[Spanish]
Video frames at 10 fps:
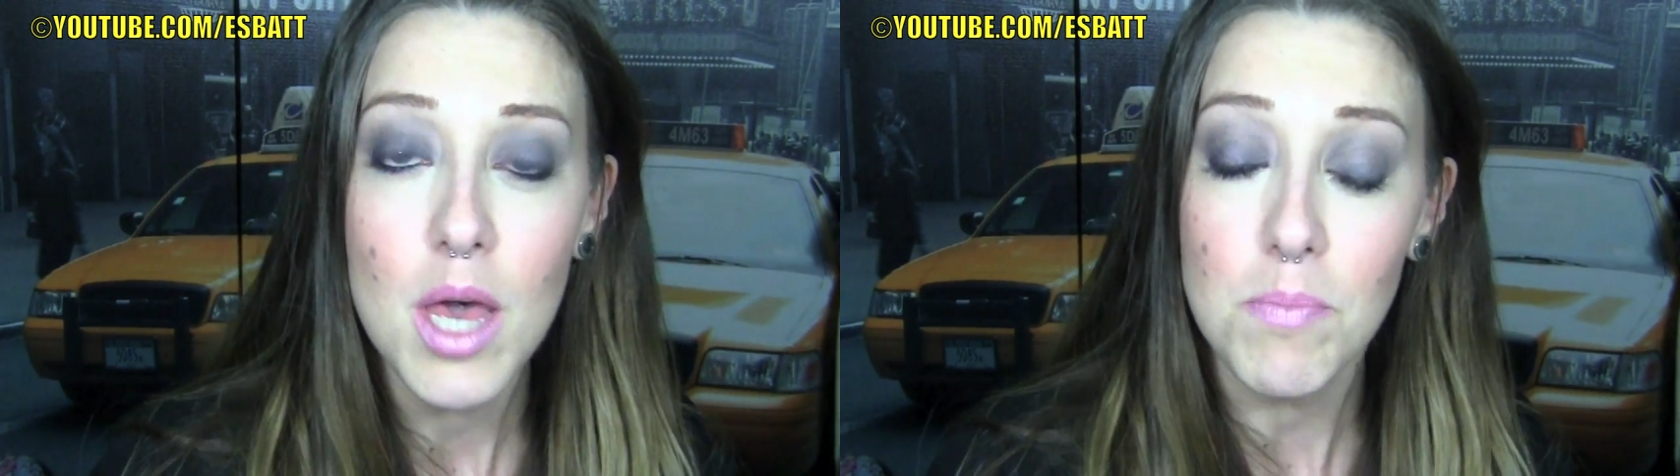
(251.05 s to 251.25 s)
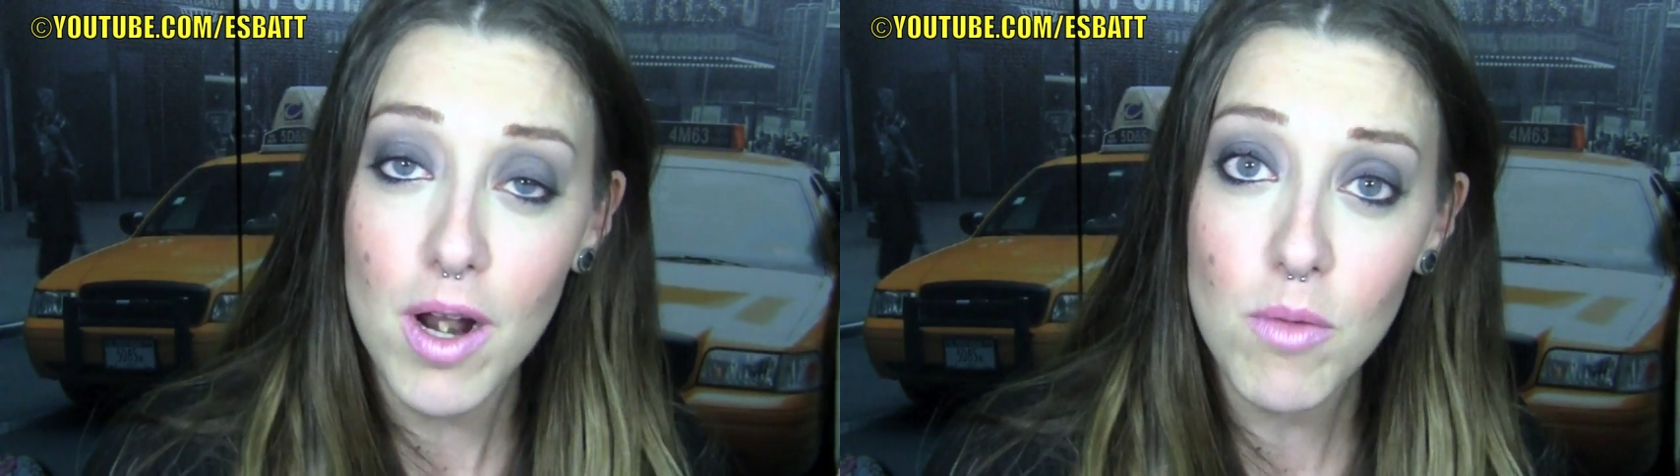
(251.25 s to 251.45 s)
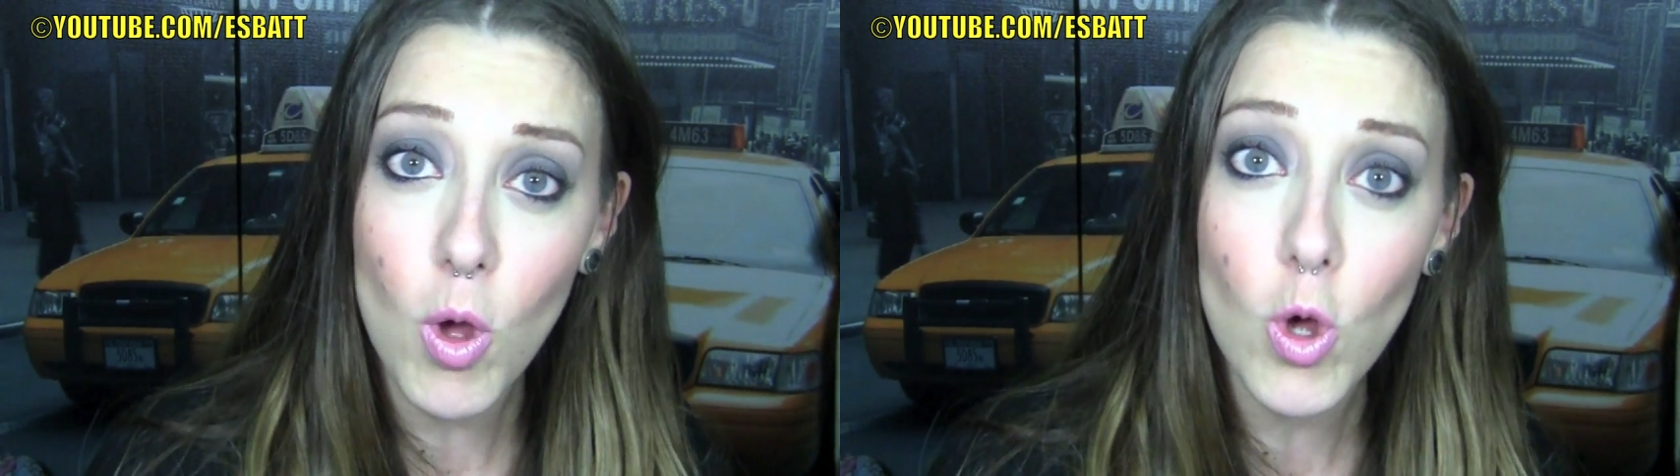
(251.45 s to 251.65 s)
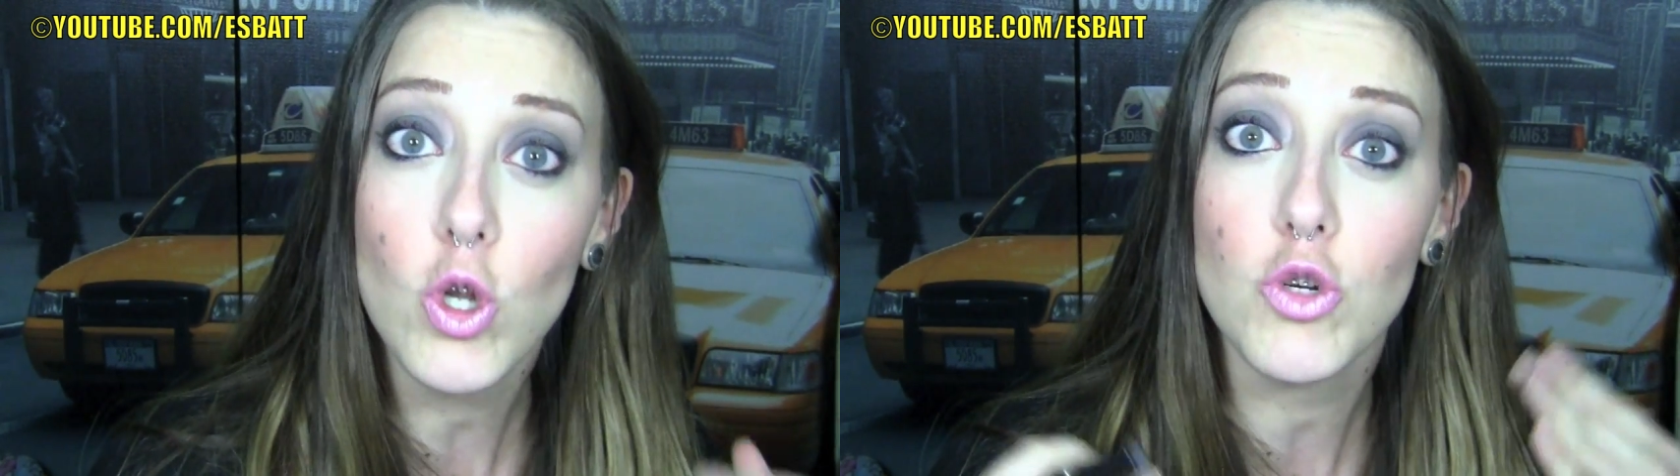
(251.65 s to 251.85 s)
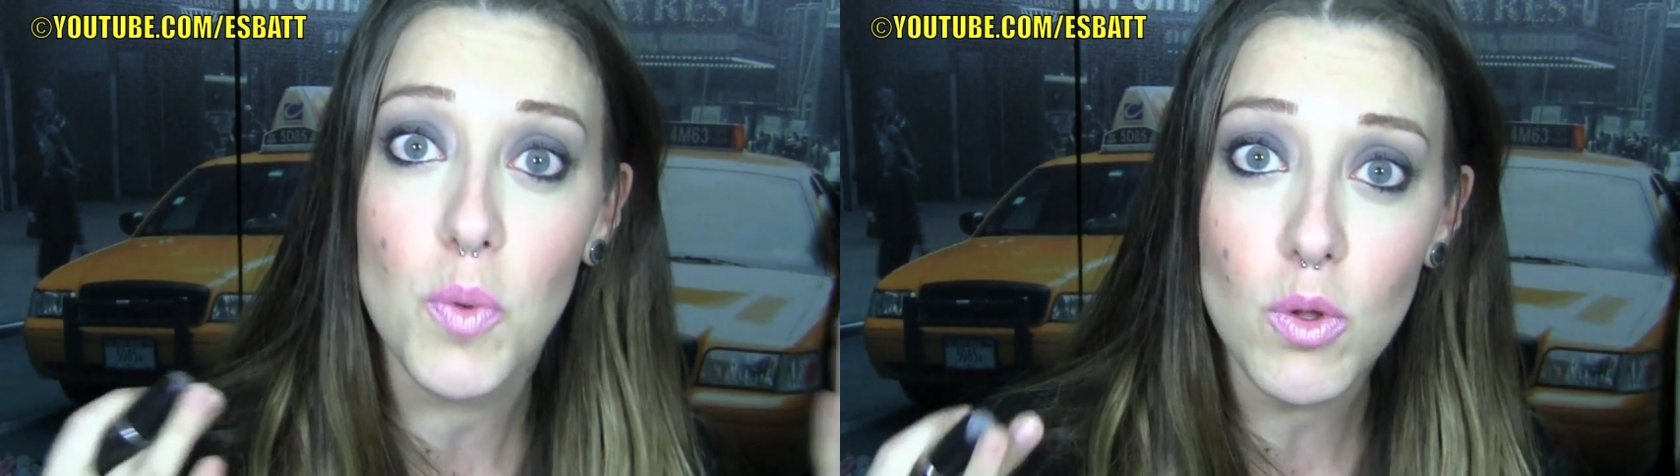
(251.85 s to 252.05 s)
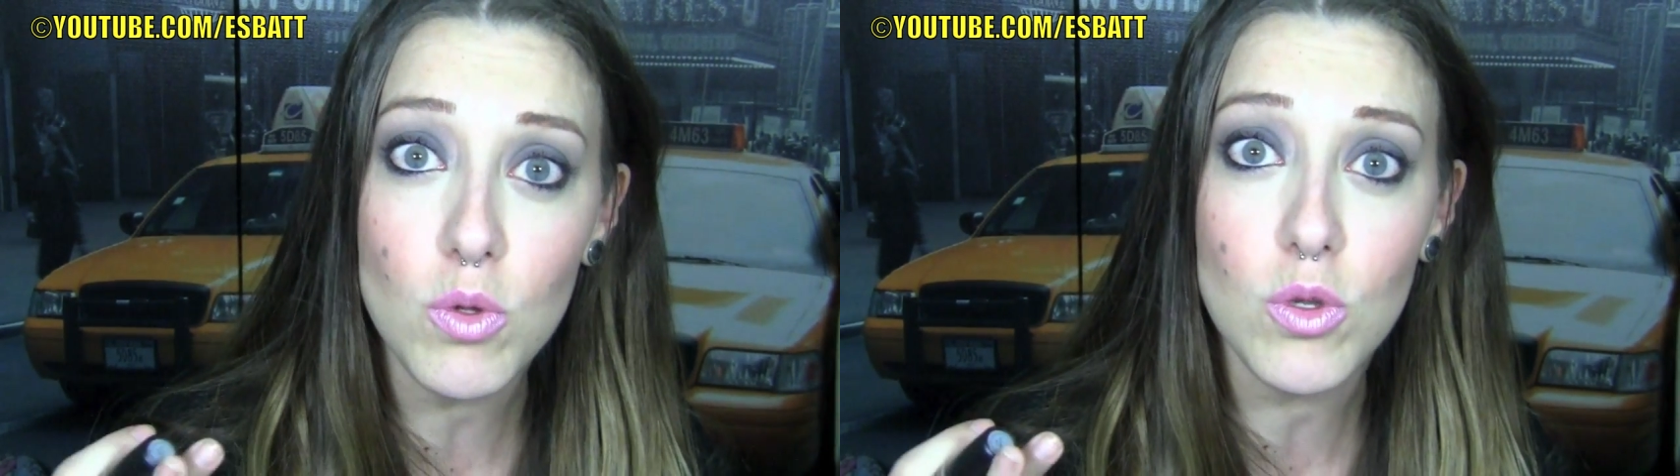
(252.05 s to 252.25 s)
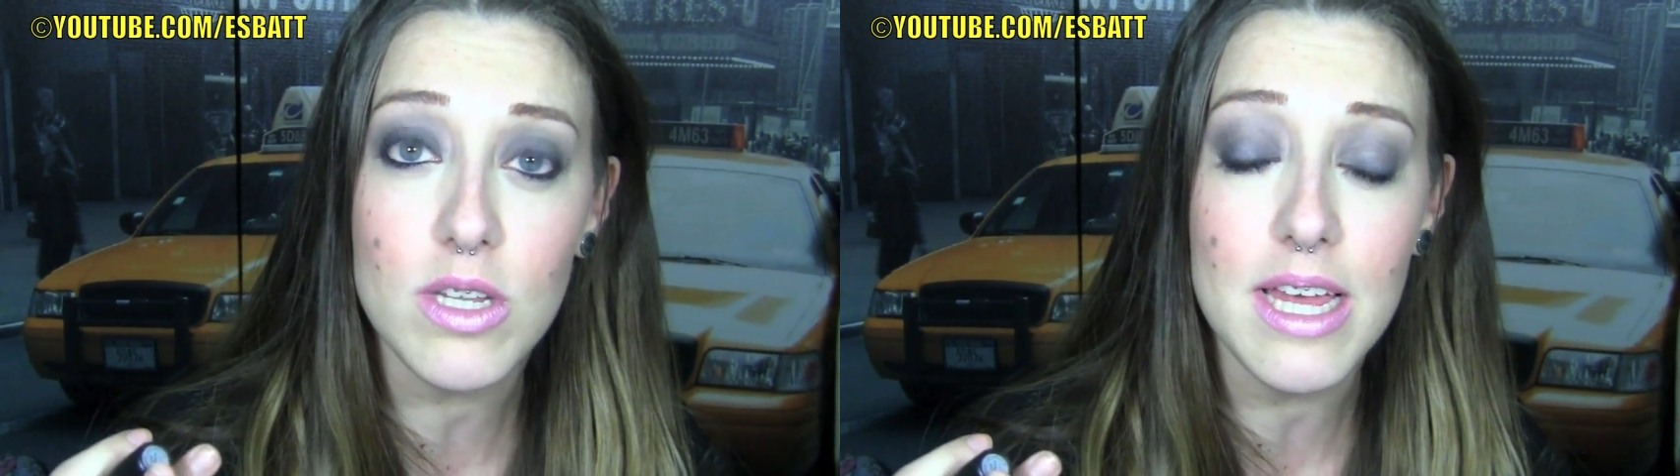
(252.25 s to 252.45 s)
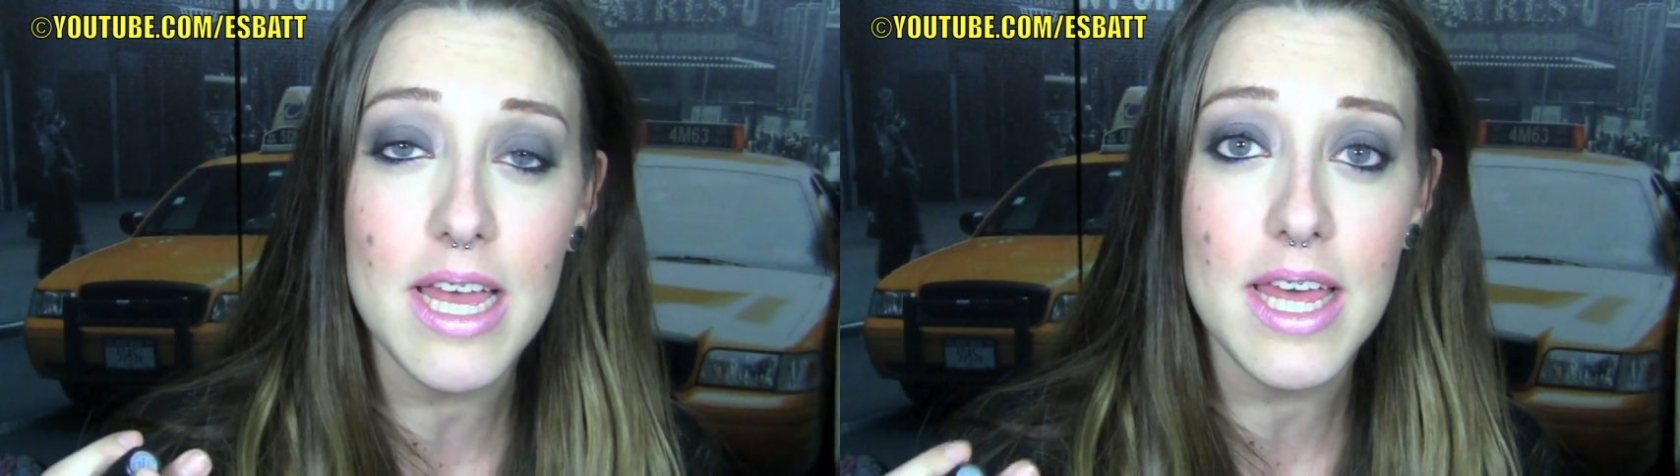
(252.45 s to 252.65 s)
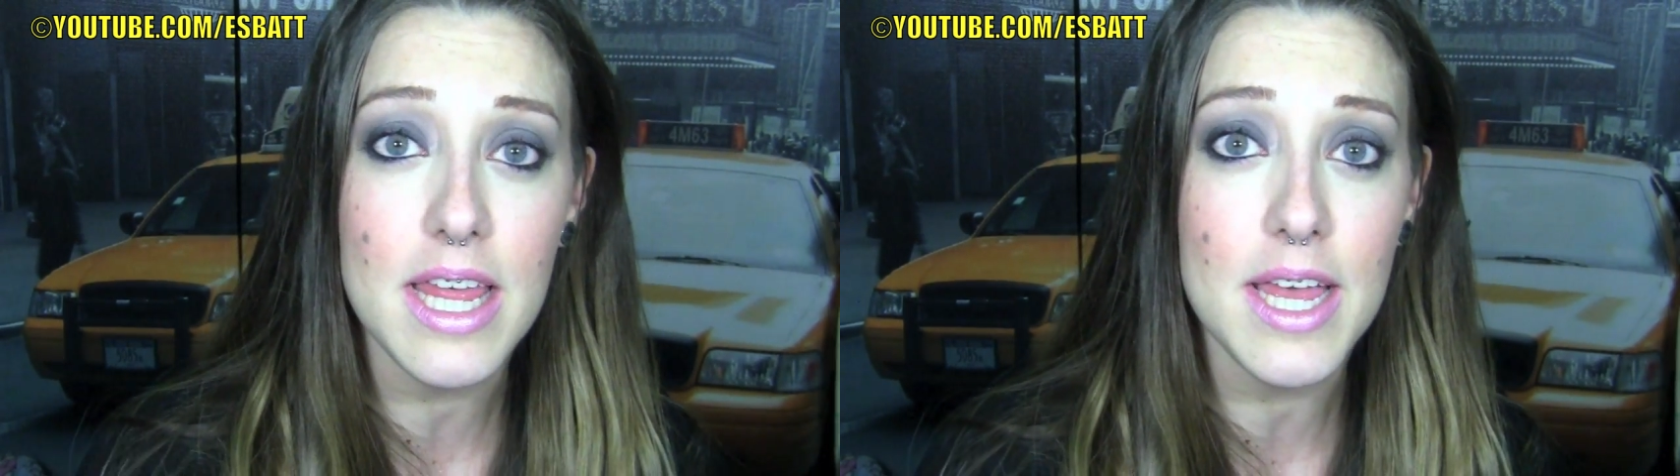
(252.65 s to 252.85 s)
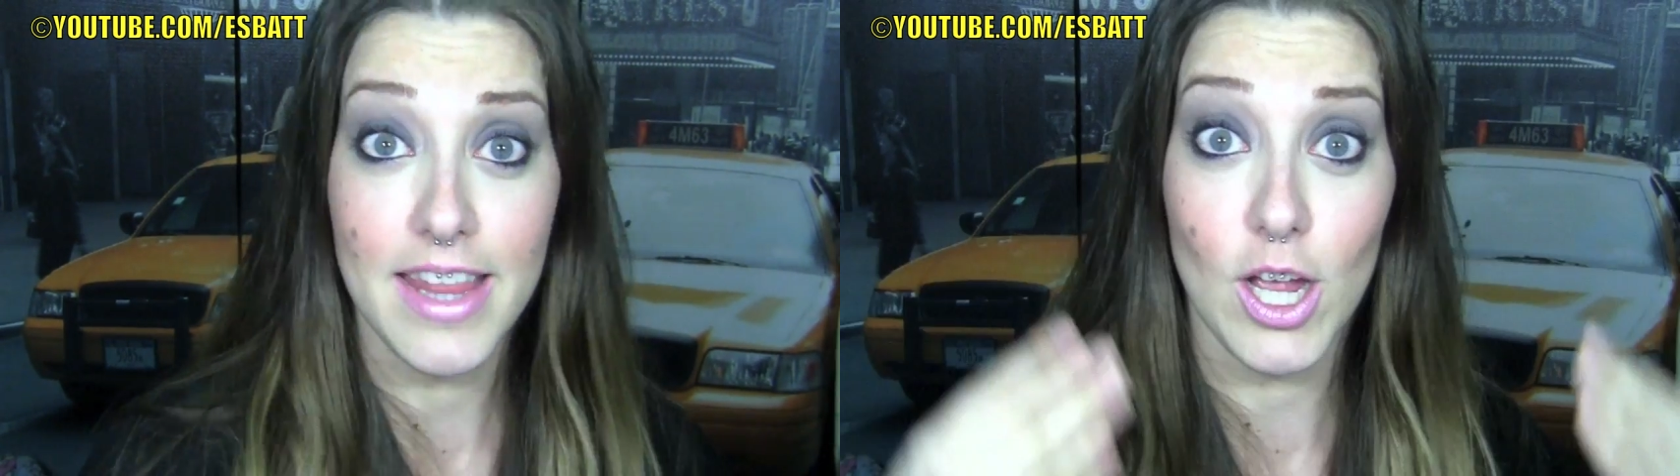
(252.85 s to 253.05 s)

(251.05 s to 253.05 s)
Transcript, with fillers: pero a lo mejor los productos de,